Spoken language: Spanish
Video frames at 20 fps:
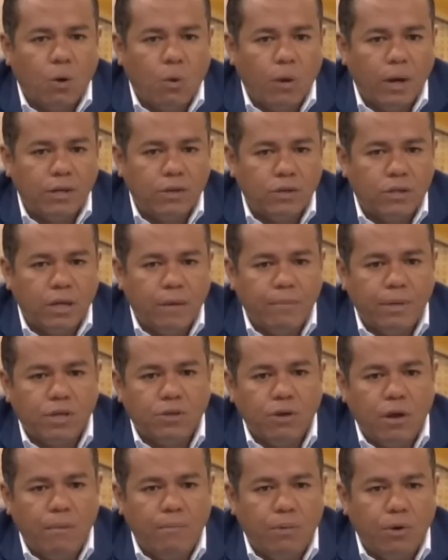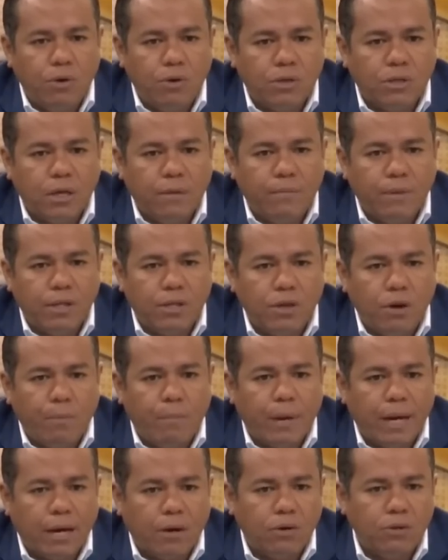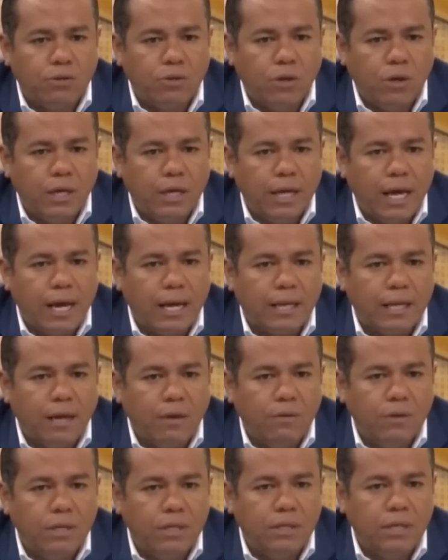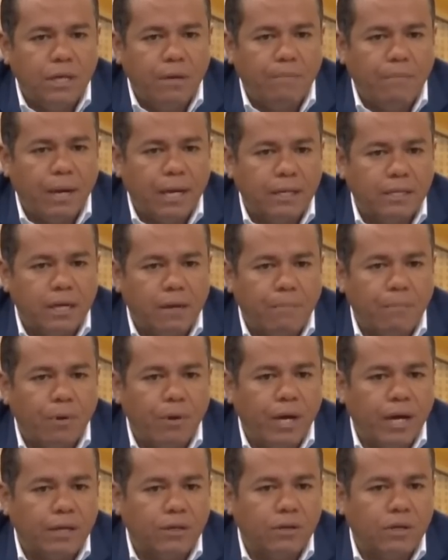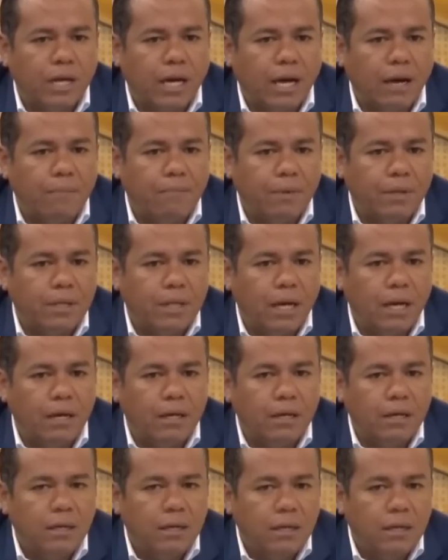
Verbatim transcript: Cuando se emitió el bono, se emitió para consolidar deudas y para hacer proyectos de capital.